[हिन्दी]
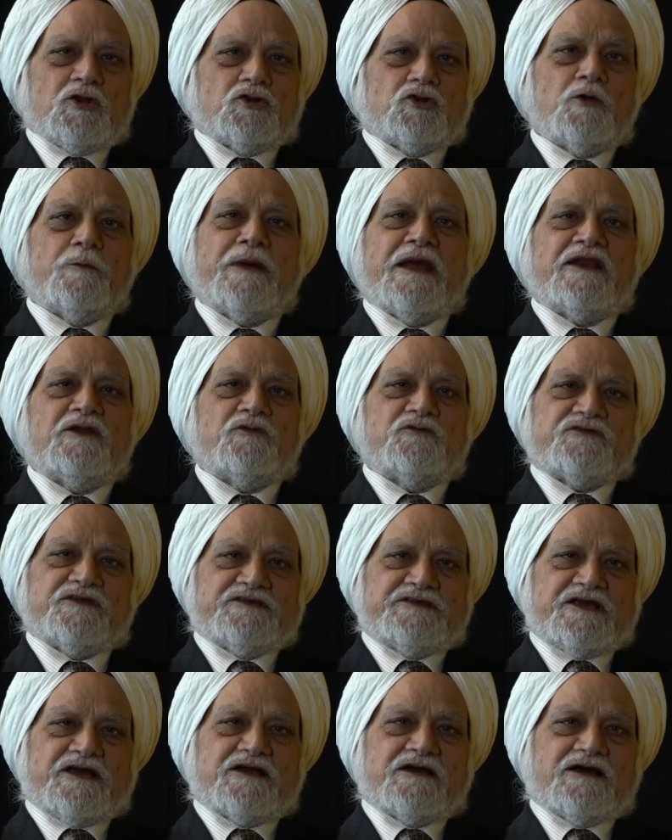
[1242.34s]
तो मैंने उनसे
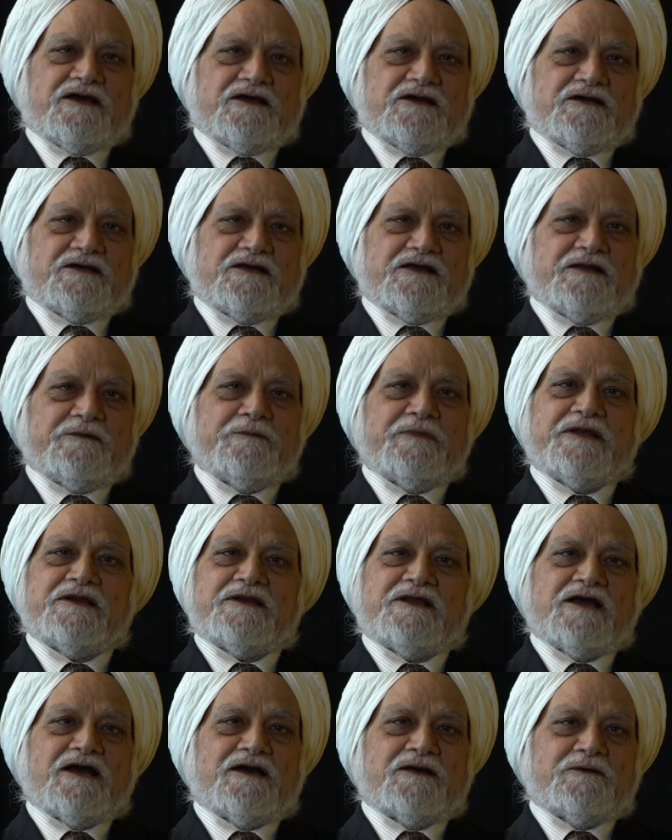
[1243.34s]
ये कहा कि
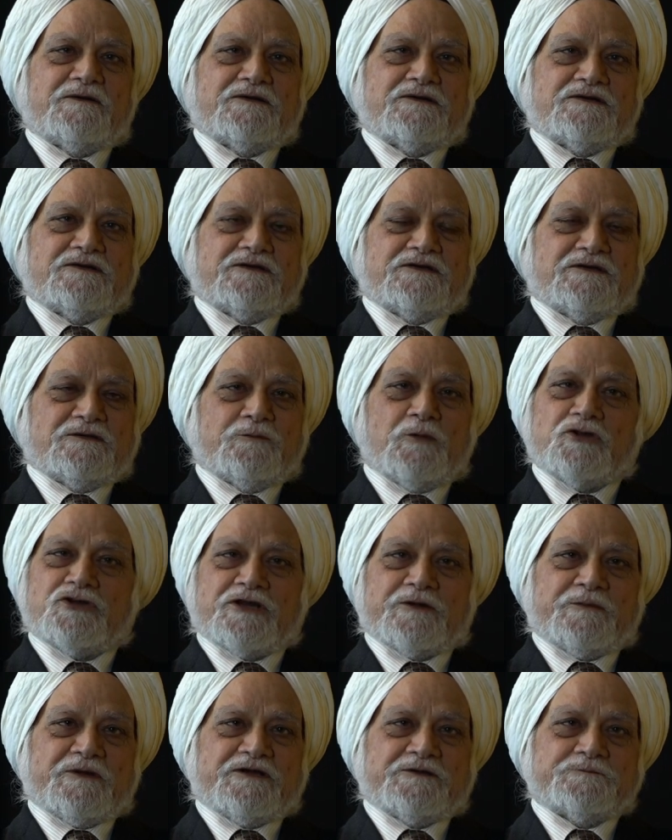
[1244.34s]
मैंने कहा
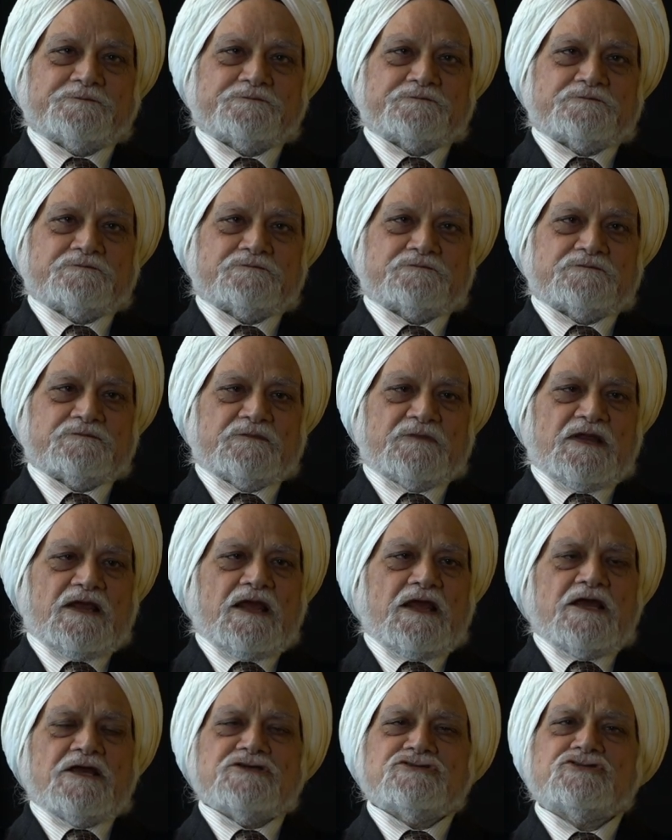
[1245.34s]
मोहतरमा
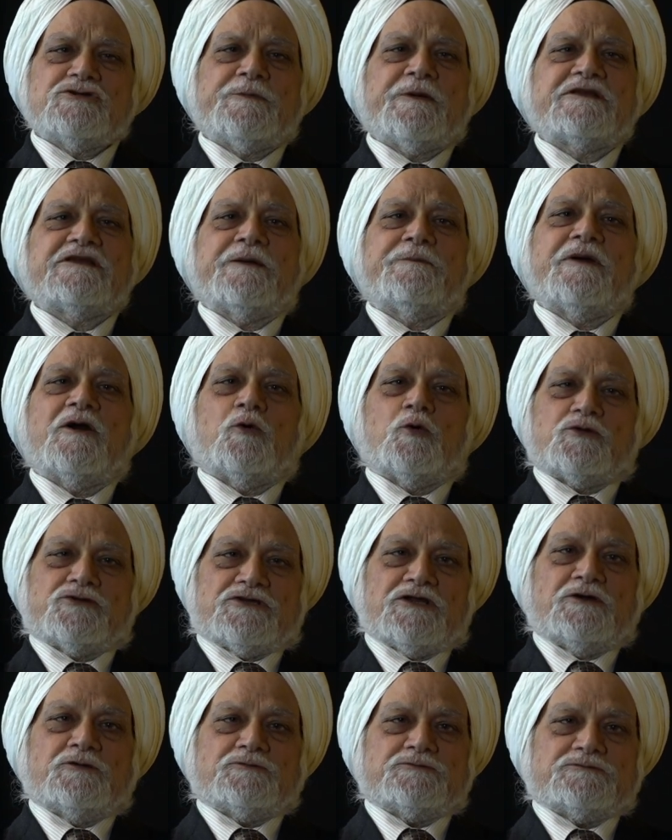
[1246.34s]
सुबह जब मैं
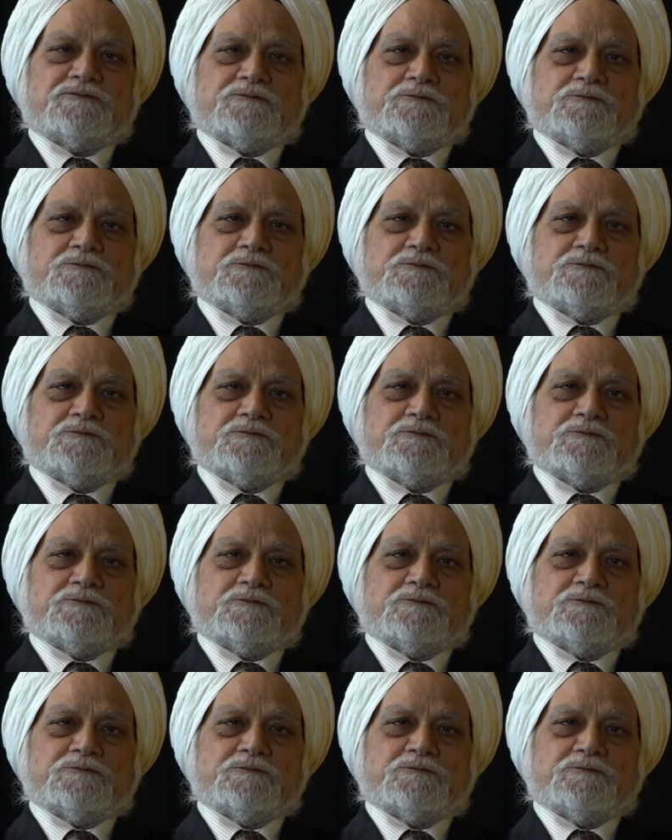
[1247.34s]
उठता हूँ